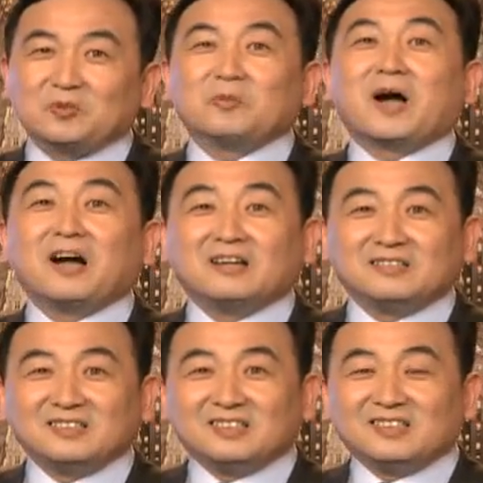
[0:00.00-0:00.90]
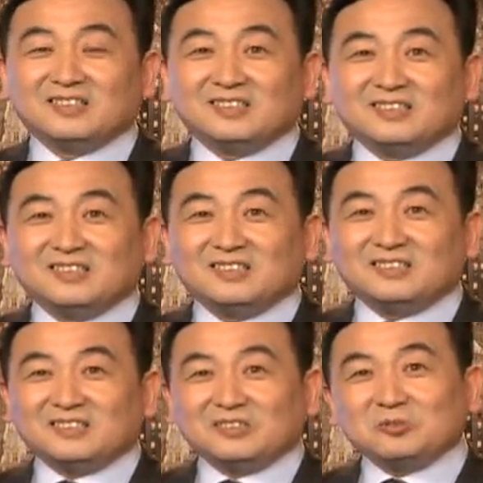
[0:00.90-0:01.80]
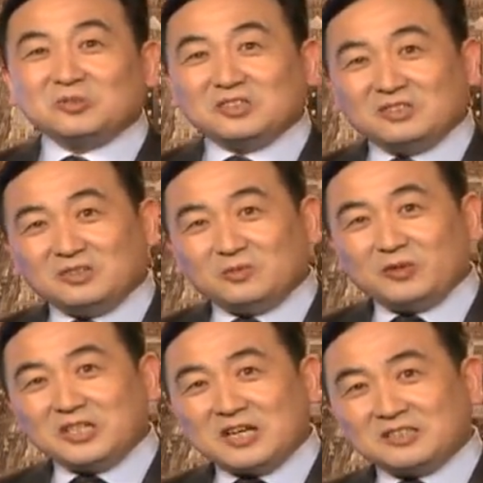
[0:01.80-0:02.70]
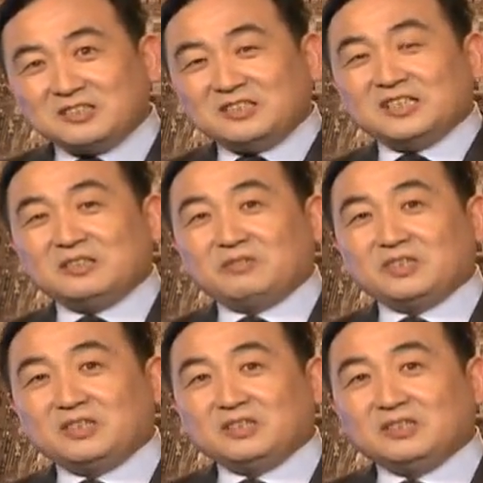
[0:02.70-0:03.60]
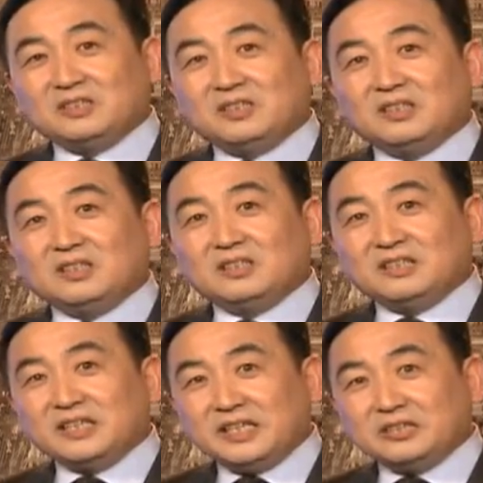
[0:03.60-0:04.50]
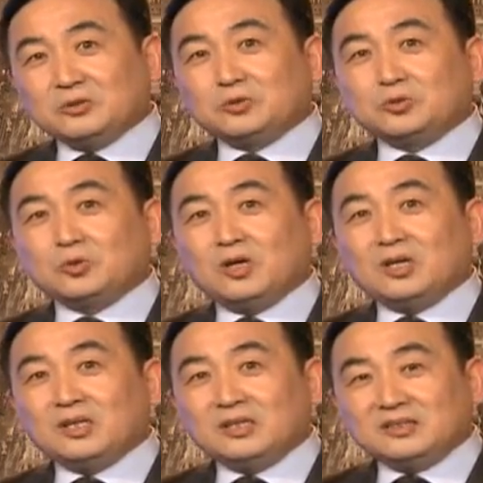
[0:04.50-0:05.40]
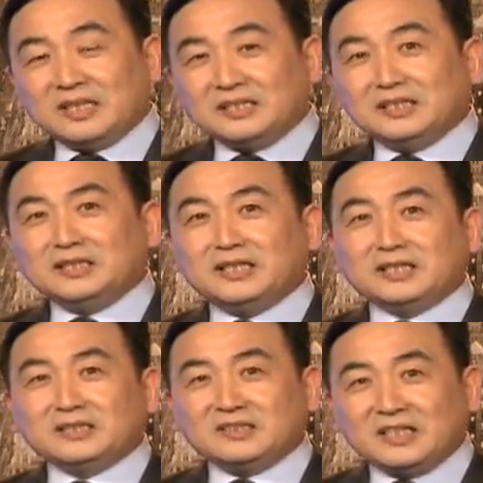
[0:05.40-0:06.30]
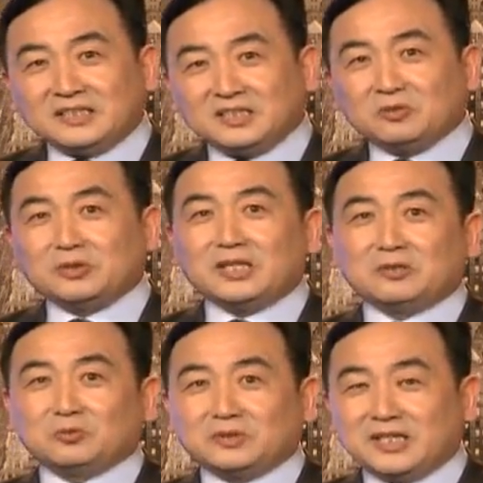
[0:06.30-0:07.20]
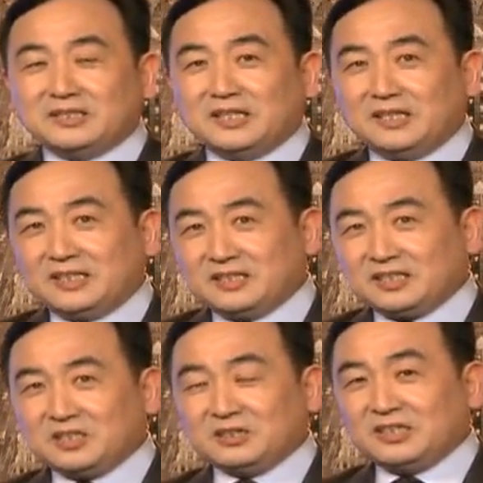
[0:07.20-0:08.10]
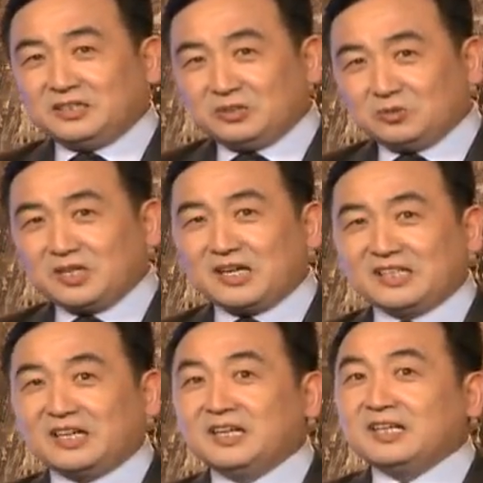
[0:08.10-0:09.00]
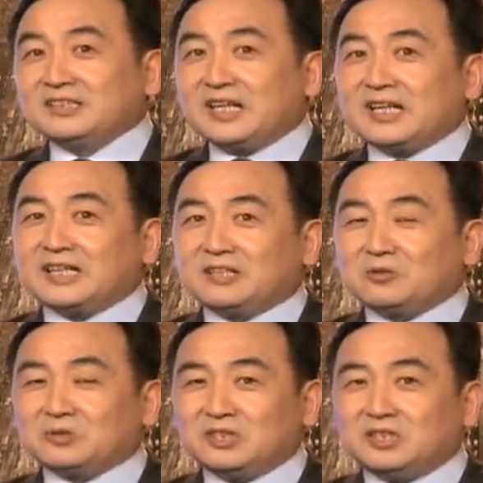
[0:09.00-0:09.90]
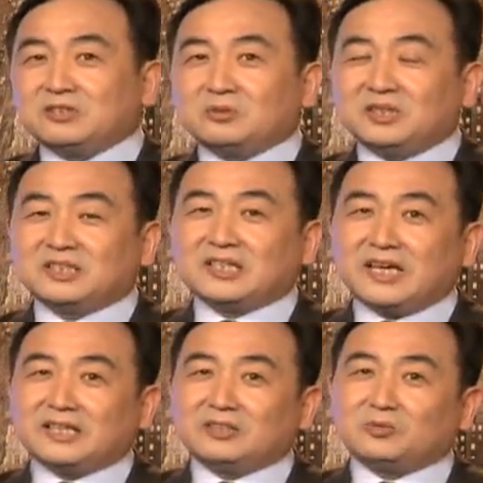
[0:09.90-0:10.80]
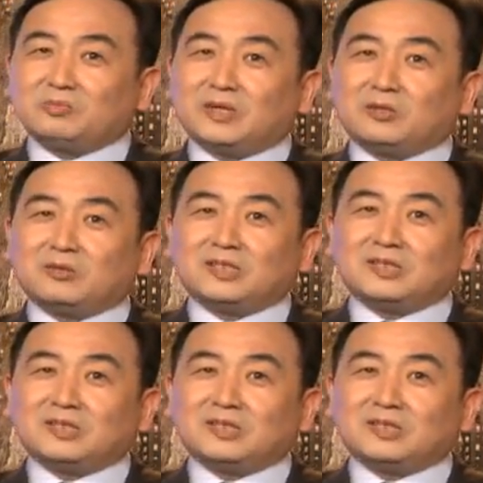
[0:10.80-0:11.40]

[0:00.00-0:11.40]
对吧？这就是非常直接的问题。那也就是说，在今天在社会当中，在人类的地球上来讲，大家能够接受一个概念，就是美